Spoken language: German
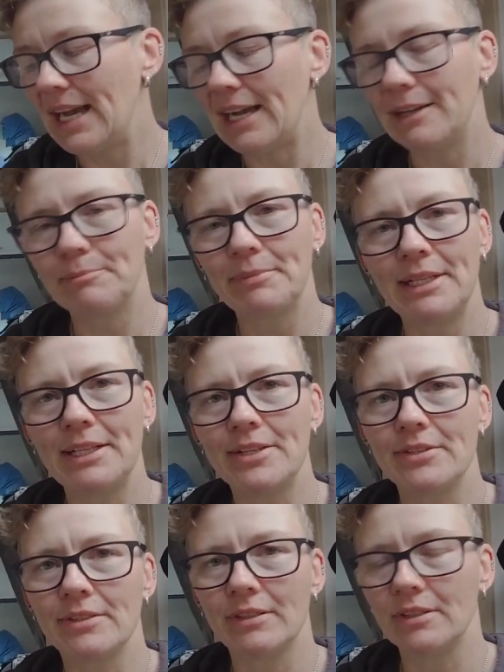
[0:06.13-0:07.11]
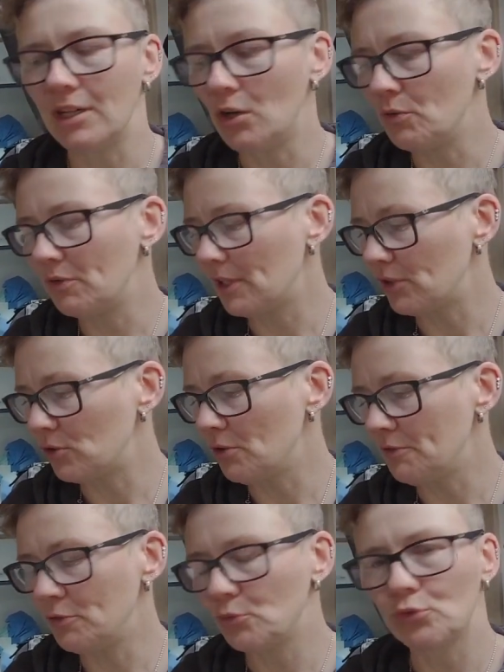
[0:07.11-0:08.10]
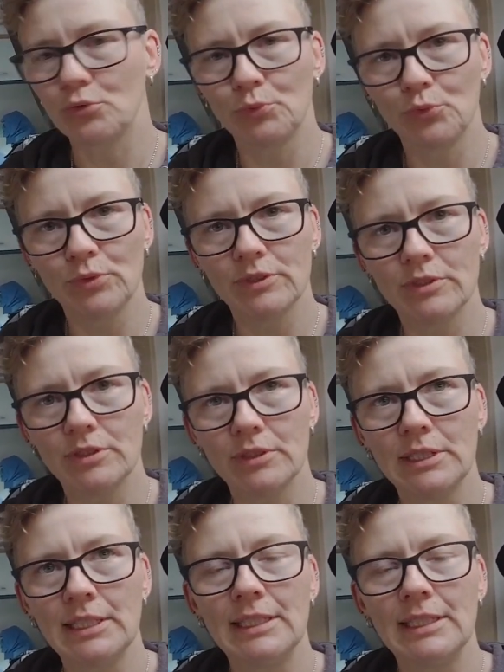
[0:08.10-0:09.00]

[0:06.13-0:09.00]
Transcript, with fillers: Hackbällchen auf Kartoffeln und Gemüse.